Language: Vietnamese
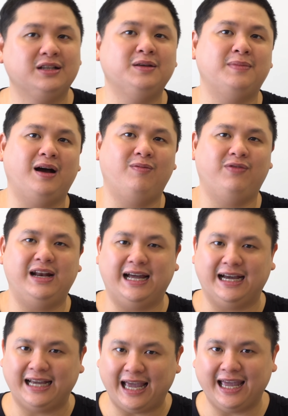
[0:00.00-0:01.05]
Nhưng mà không phải là
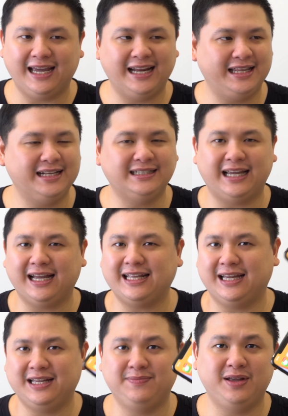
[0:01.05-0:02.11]
khen hay là chia sẻ cái
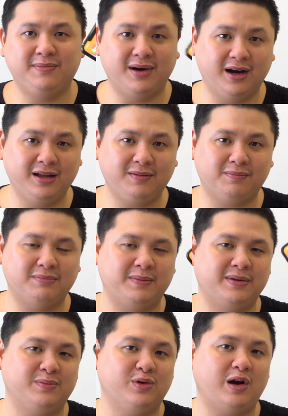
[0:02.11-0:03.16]
trải nghiệm gì mới Mà
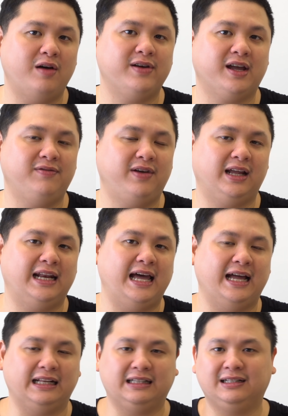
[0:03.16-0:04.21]
mình muốn nói về cái việc
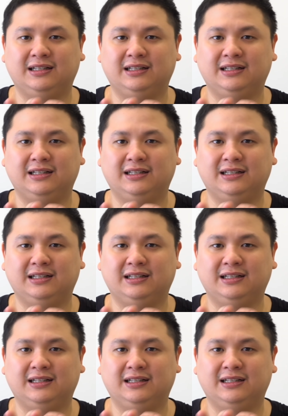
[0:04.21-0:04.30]
là